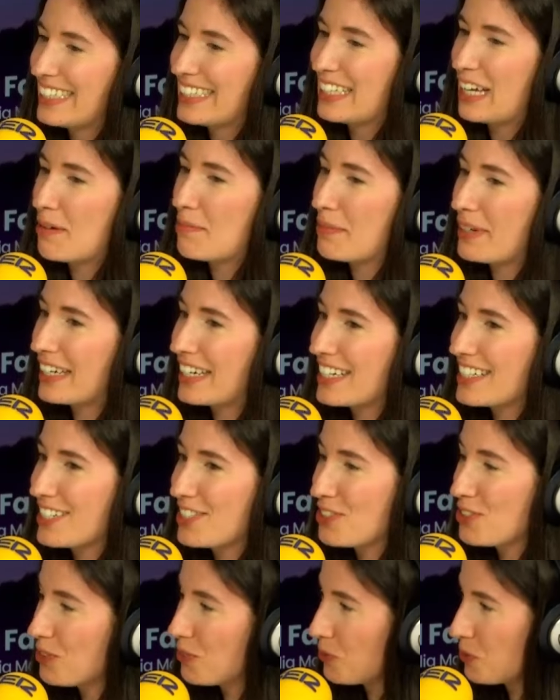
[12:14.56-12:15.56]
También has
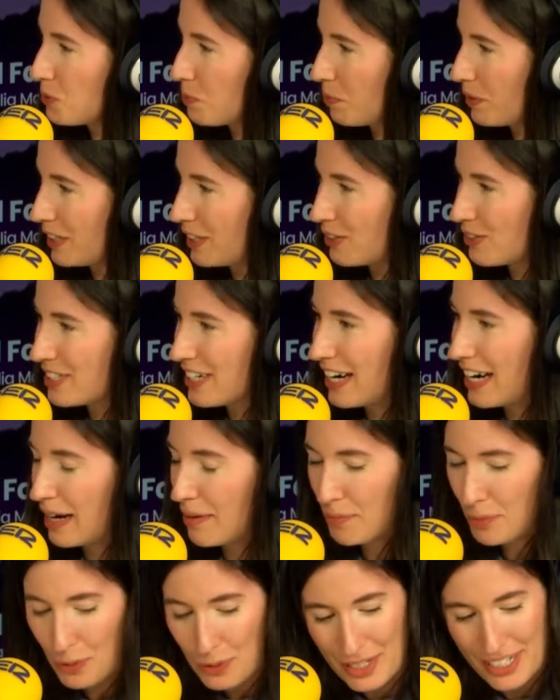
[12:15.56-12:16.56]
hecho tus pinitos en la
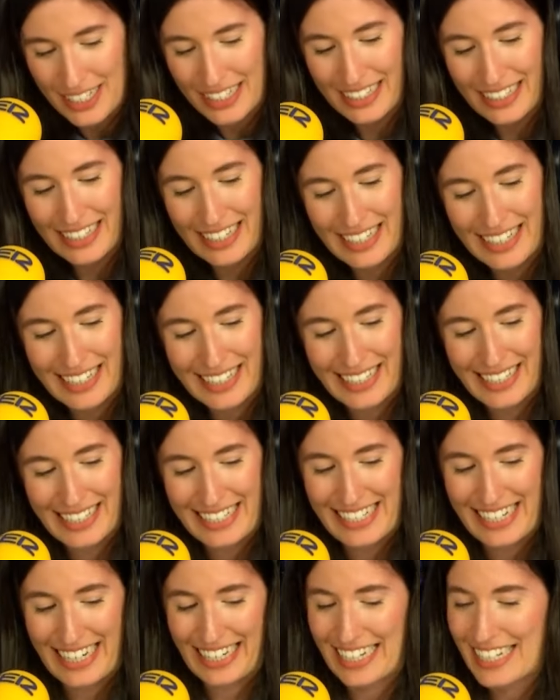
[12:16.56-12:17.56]
música, eh,
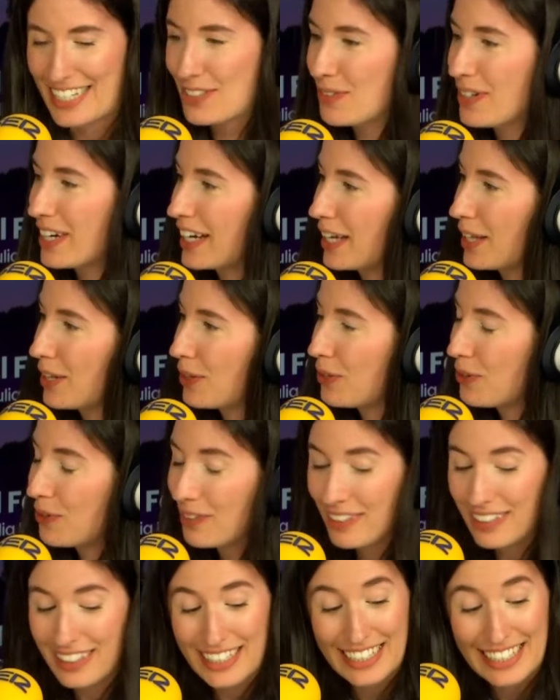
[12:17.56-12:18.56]
sacaste una canción
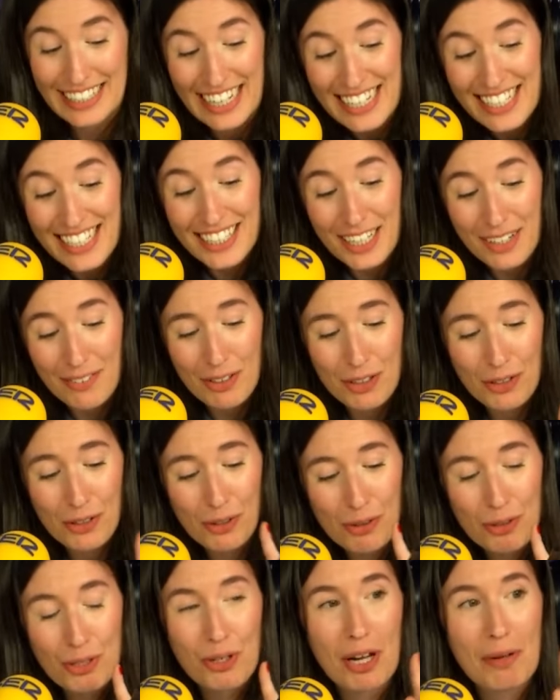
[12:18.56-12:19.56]
y te has atrevido
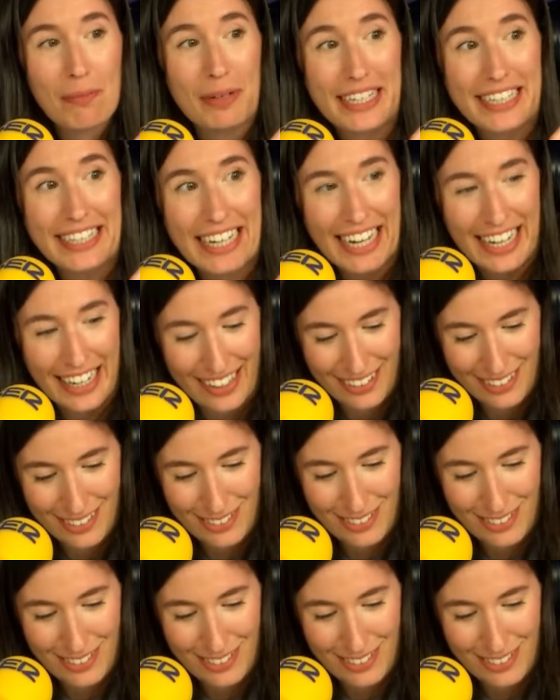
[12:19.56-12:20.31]
incluso a imitar.